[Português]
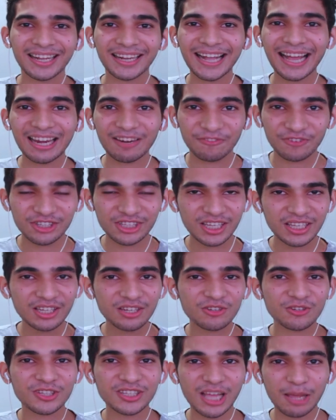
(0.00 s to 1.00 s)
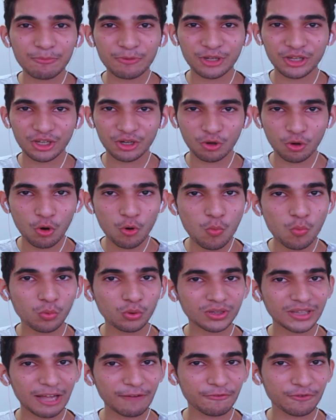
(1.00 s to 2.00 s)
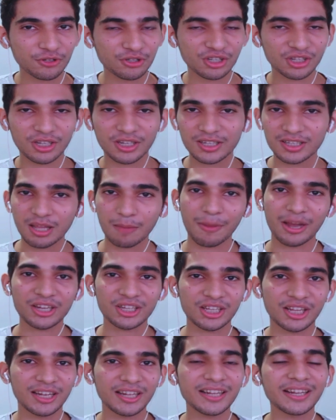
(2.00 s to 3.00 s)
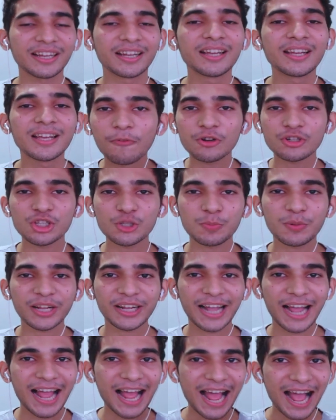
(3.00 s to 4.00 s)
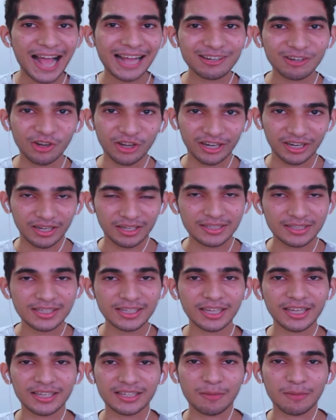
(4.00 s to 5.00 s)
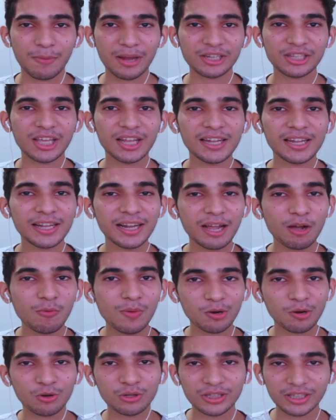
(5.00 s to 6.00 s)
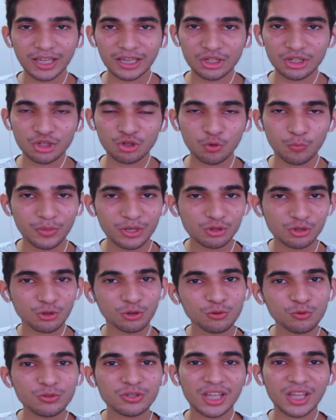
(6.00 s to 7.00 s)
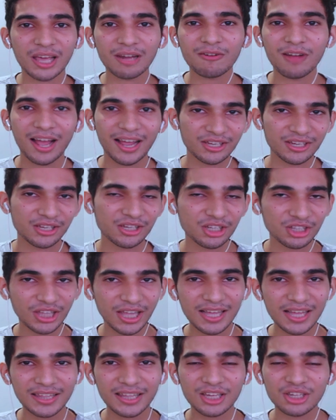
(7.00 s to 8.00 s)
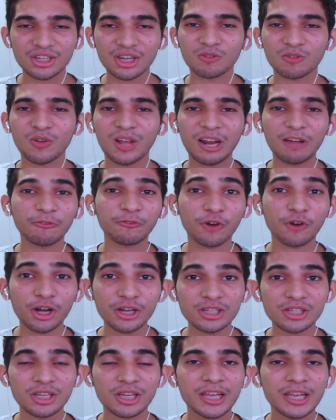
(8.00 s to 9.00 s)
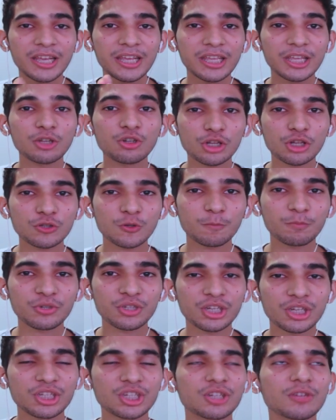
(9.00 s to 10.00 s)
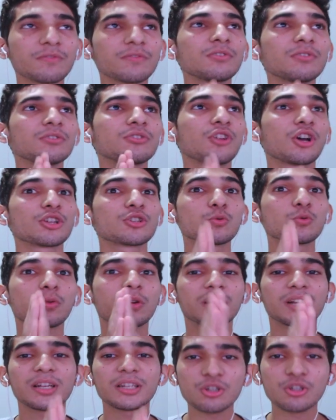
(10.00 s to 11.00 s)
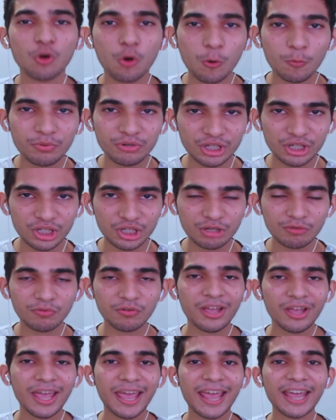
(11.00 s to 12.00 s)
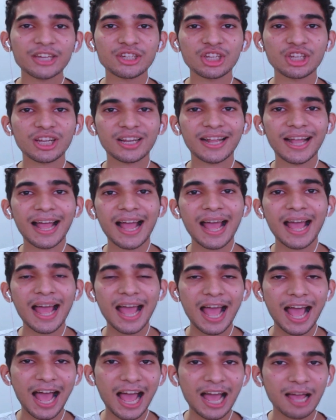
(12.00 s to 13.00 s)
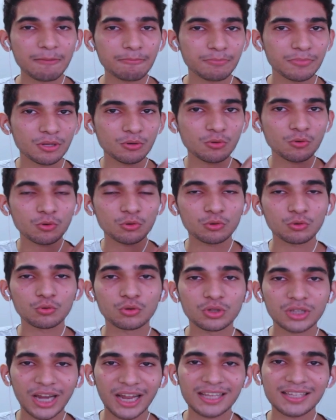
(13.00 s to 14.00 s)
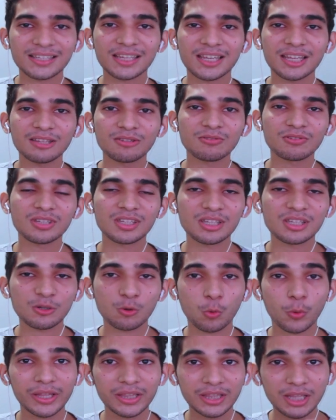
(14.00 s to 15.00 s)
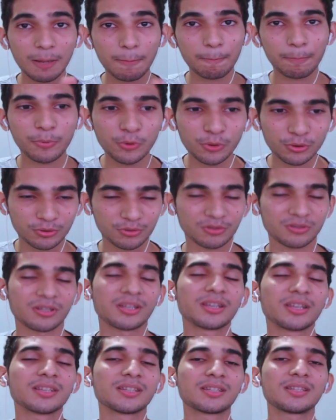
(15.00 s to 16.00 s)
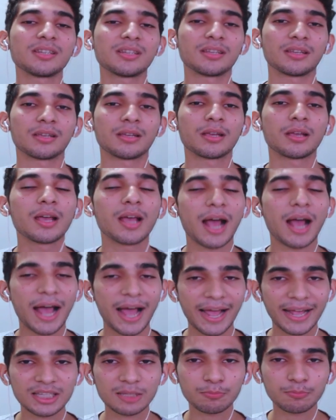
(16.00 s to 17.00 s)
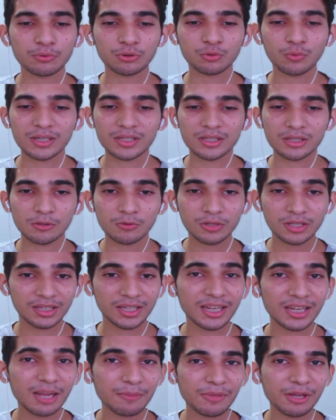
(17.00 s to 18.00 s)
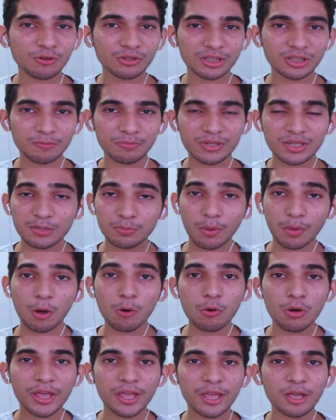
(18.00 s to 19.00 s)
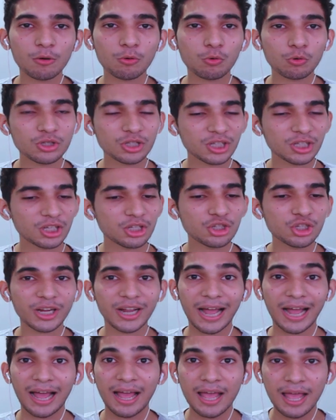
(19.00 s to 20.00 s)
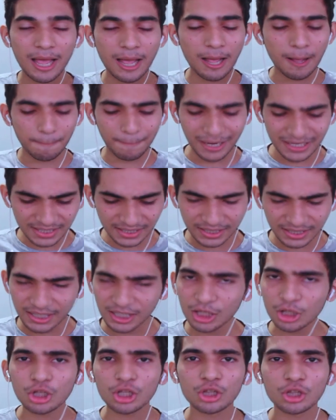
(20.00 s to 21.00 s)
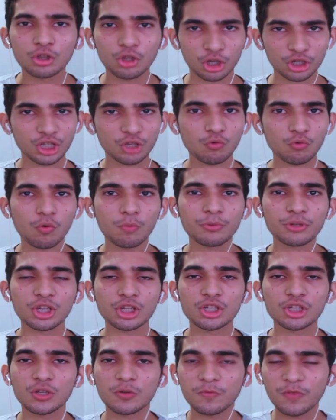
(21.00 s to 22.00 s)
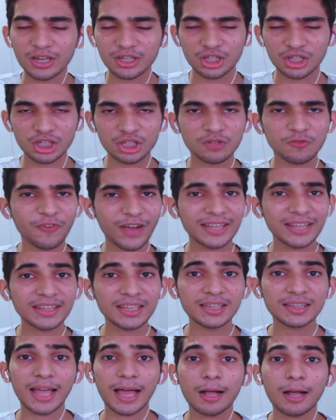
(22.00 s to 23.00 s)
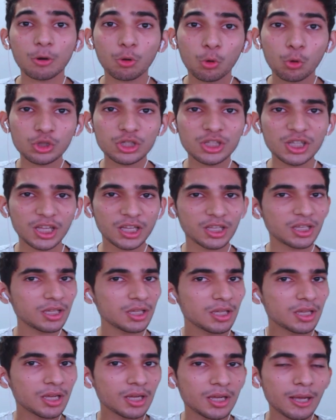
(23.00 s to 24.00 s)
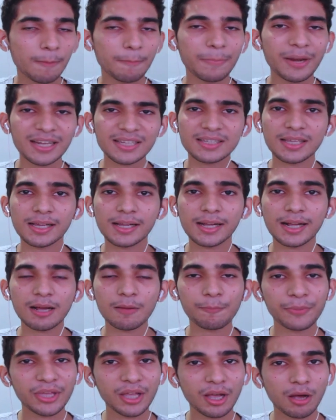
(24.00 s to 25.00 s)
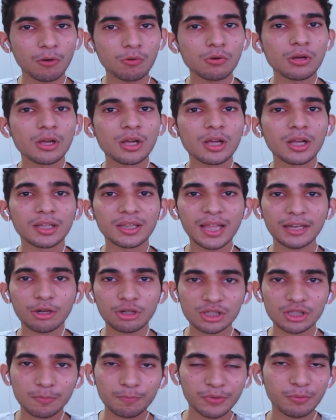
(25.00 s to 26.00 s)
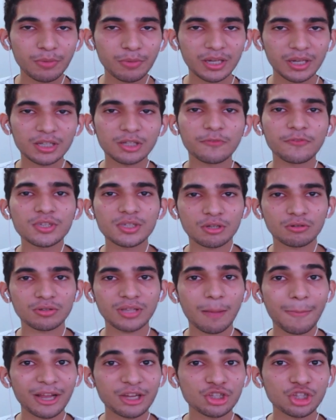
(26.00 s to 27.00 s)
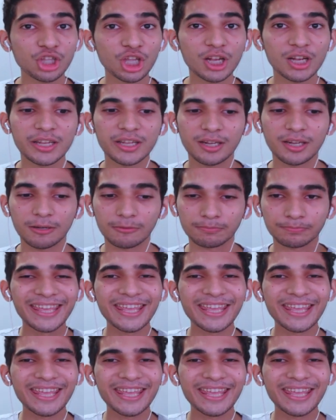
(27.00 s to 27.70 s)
Cara, você ainda não sabe como tá funcionando essa Master Liga? Vou te explicar agora. Seguinte, a Master Liga é uma conta que a gente começou do zero, a gente tá deixando ela forte e nosso objetivo, nosso grande objetivo é chegar a 1.350 pontos. Sim, a essa pontuação que nem na minha conta principal eu consegui chegar. Mas aqui nós temos um objetivo e a gente vai tentar conseguir para ser campeão da nossa primeira divisão da Master League.